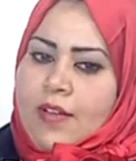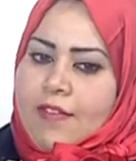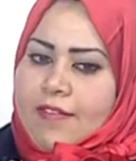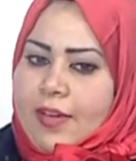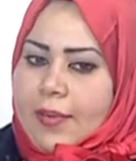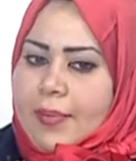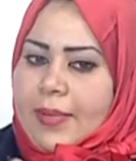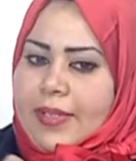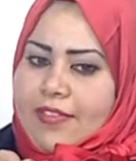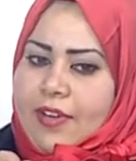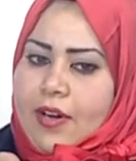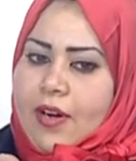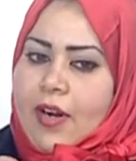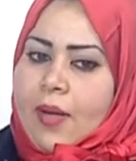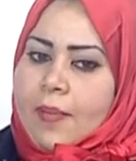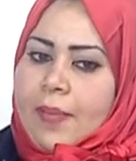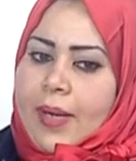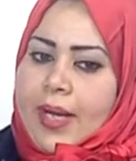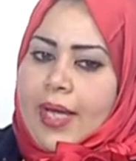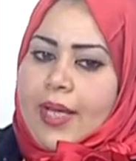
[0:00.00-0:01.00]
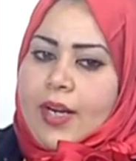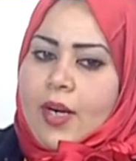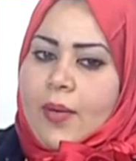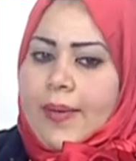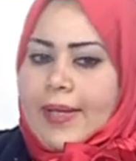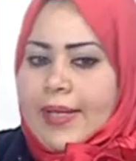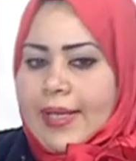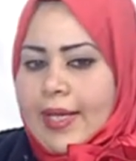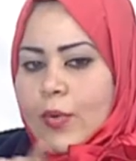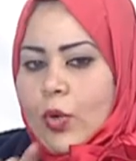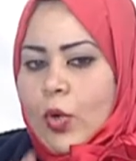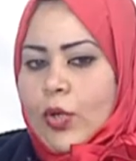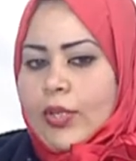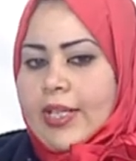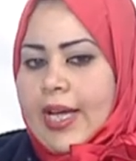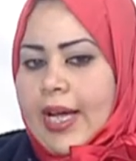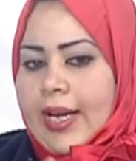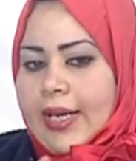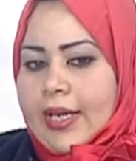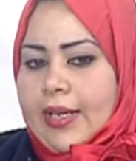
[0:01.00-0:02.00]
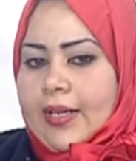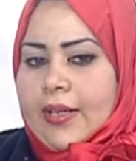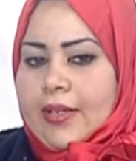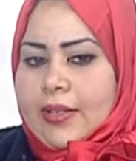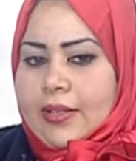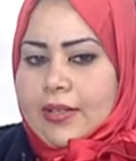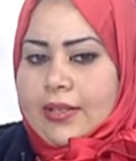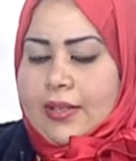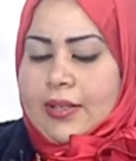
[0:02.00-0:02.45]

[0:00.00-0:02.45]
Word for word: فبيتفرغ مكانه وبعد كده بنحط عليه